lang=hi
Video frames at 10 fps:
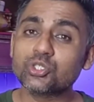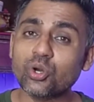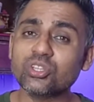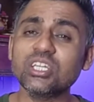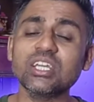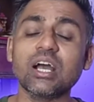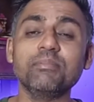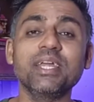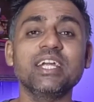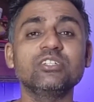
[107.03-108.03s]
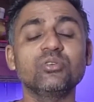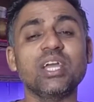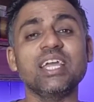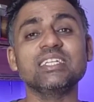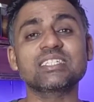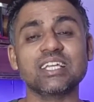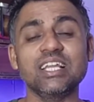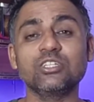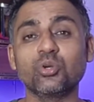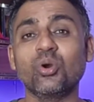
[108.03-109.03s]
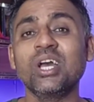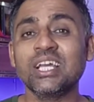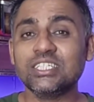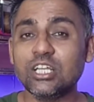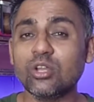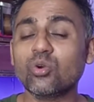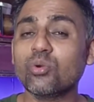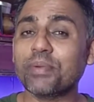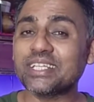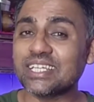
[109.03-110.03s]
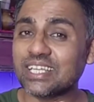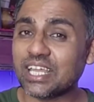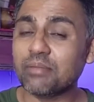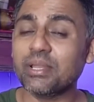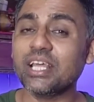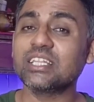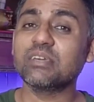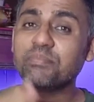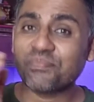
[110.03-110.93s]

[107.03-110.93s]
चौथी अपडेट जो है इसके लिए जो जिन लोगों को पैसे नहीं मिले थे